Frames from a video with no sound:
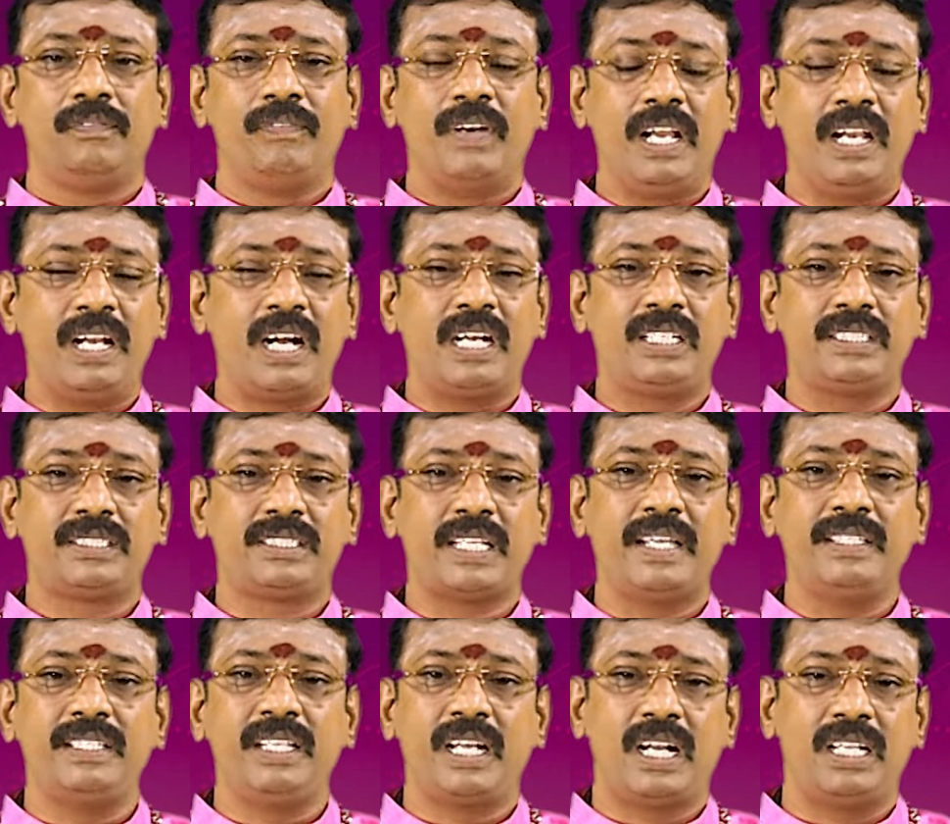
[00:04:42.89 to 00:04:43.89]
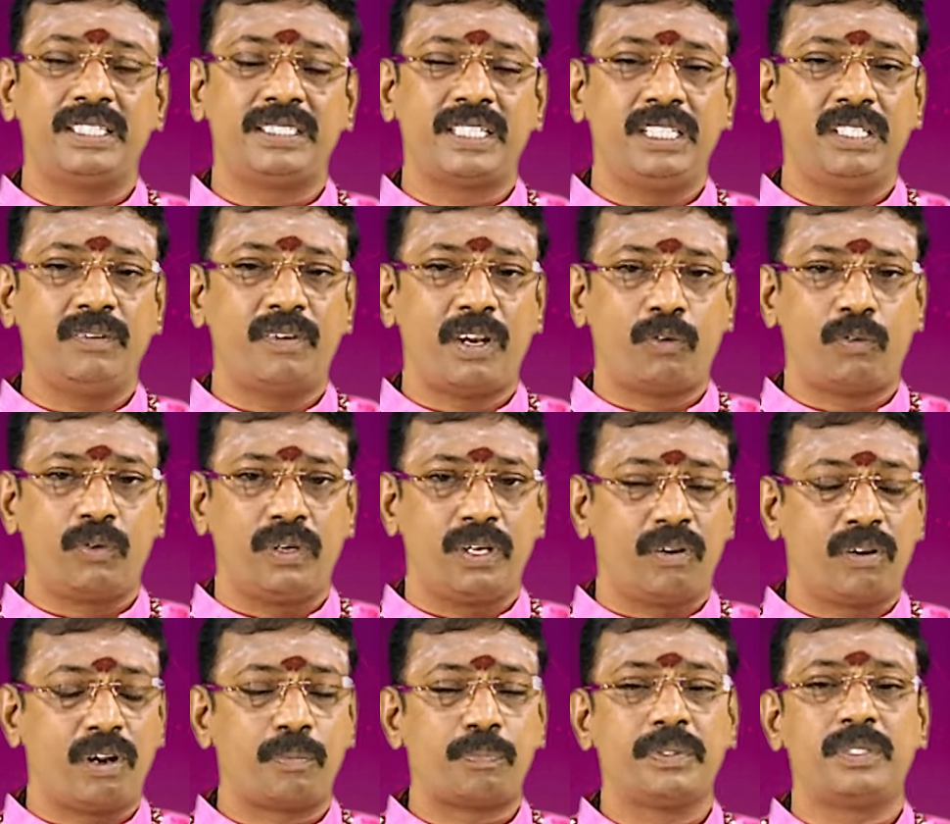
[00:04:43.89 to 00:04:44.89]
வெளிநாட்டு செய்தி நல்ல செய்தி வரக்கூடிய
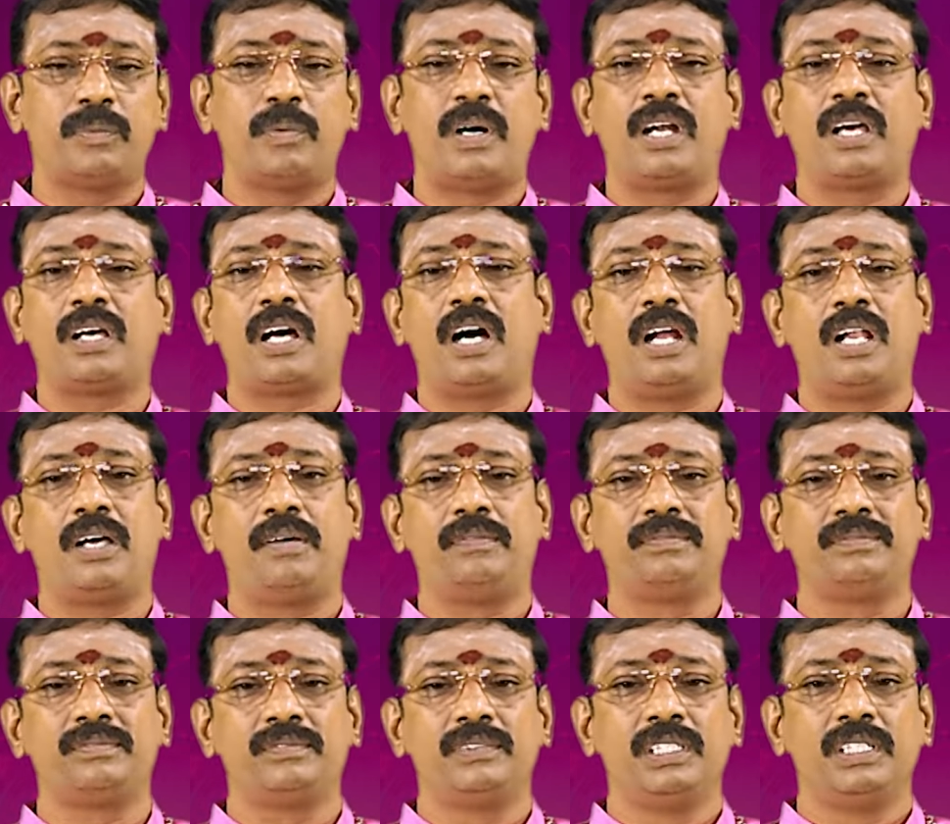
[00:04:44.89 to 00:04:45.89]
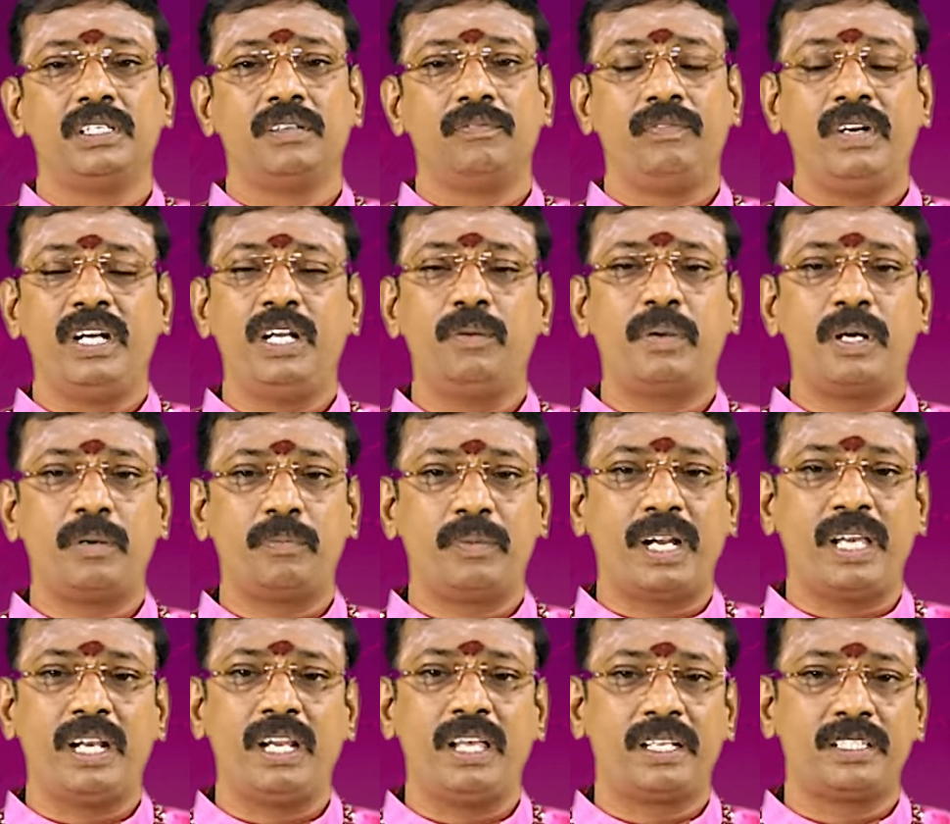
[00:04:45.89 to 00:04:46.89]
ஒரு அற்புதமான காலம் வீடு
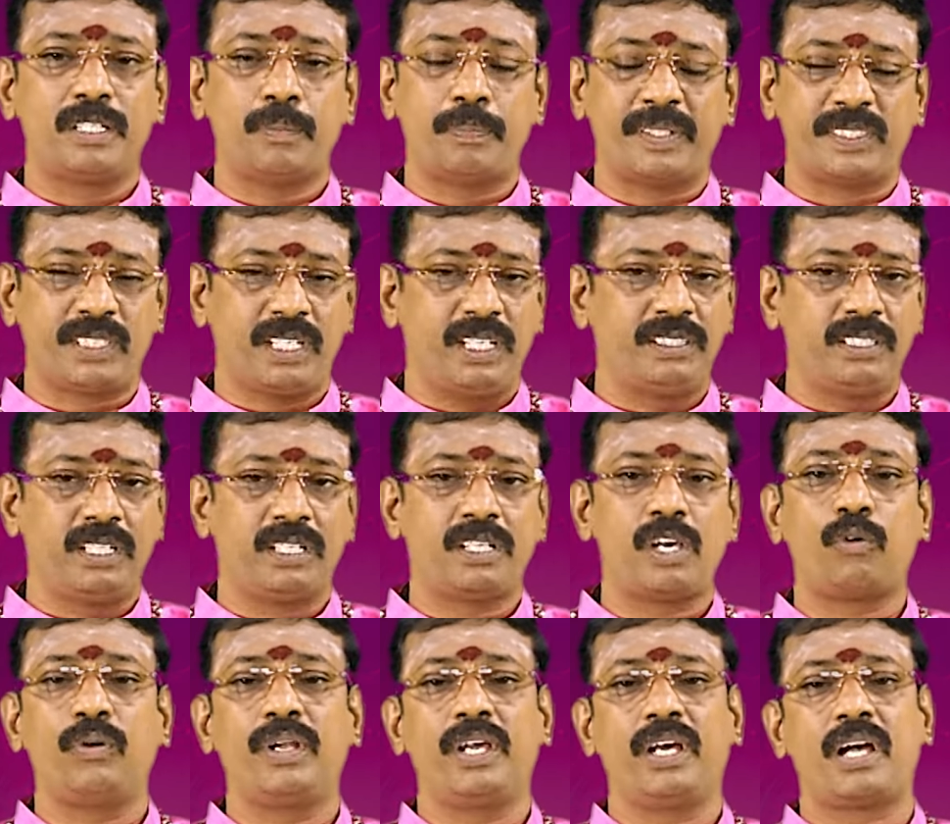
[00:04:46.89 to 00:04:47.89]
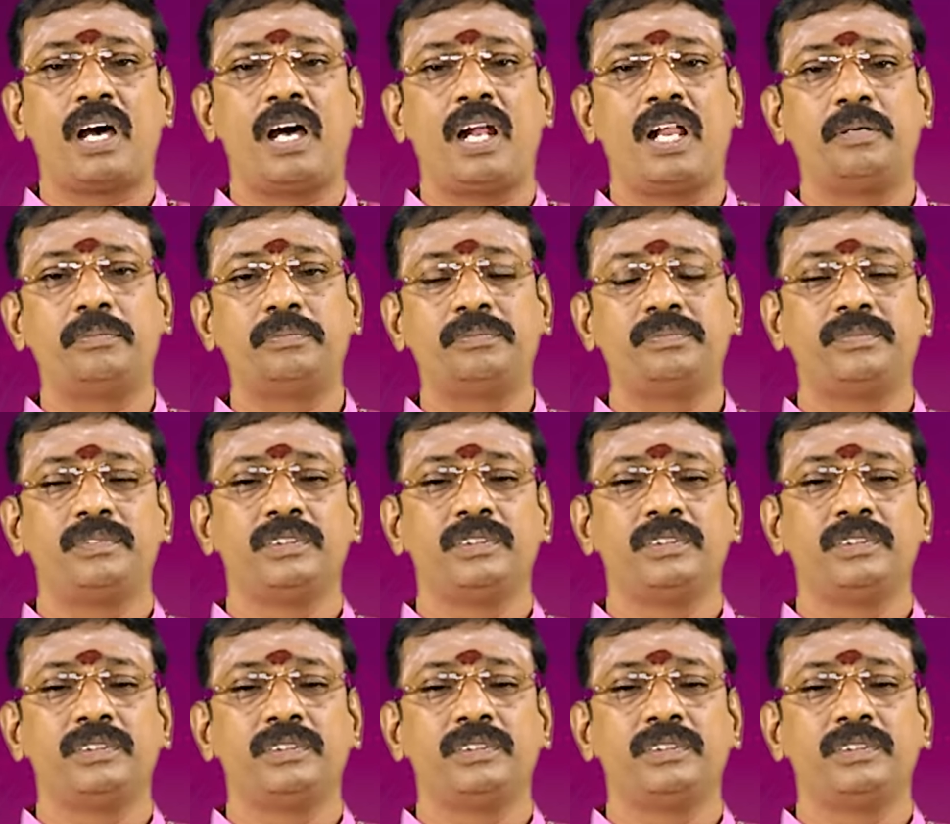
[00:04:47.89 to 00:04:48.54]
மண்மனையில் இருந்த பிரச்சனை தீர்க்கக்கூடிய காலம்